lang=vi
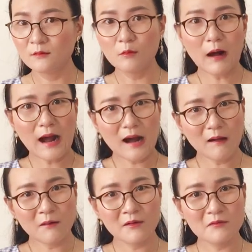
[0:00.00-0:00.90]

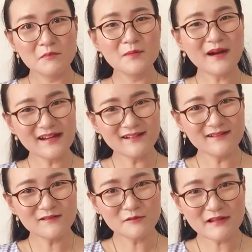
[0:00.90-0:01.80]
Wow, mười mấy
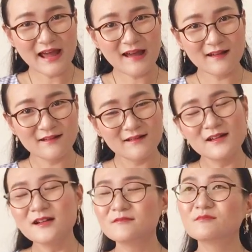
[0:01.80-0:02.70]
nước luôn nha.
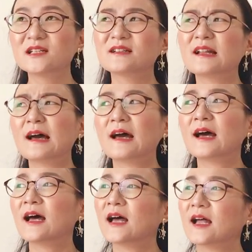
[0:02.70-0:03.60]
Mình
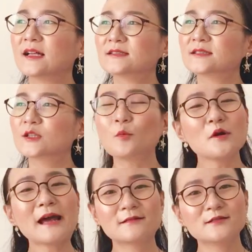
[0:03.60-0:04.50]
cũng có
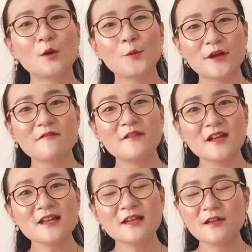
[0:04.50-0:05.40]
đặt cho một cái
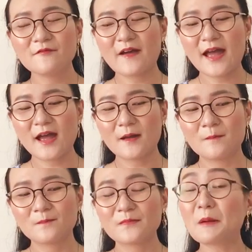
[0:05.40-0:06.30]
ví và
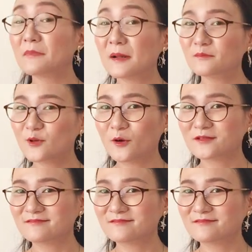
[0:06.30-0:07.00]
5 năm rồi.